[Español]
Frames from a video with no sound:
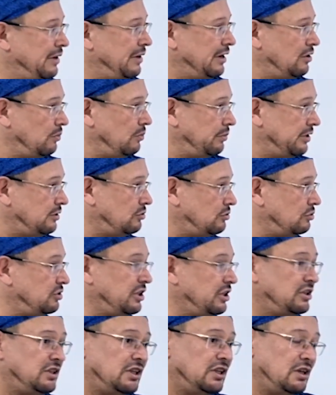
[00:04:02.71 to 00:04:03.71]
para
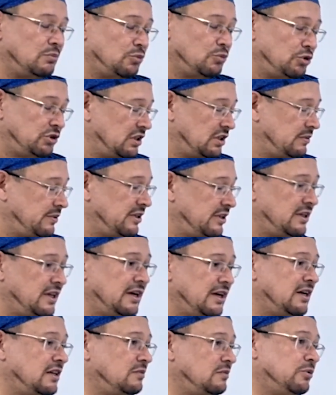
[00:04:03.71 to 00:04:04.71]
obesos y tiene muchas
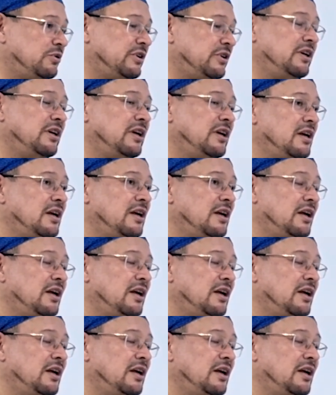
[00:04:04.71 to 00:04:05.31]
ventajas porque